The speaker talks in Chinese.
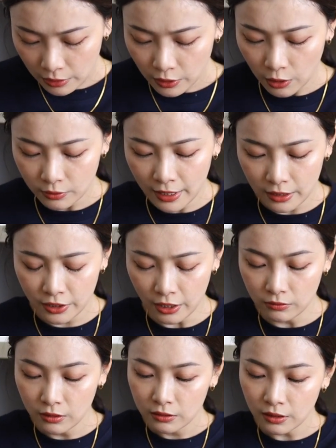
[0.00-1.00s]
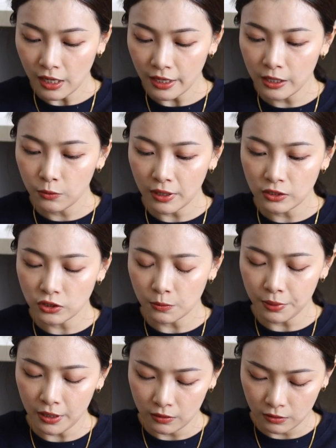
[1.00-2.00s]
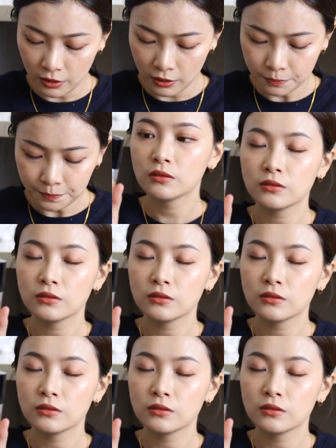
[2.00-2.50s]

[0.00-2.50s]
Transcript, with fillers: 淘汰掉。那另外这瓶呢？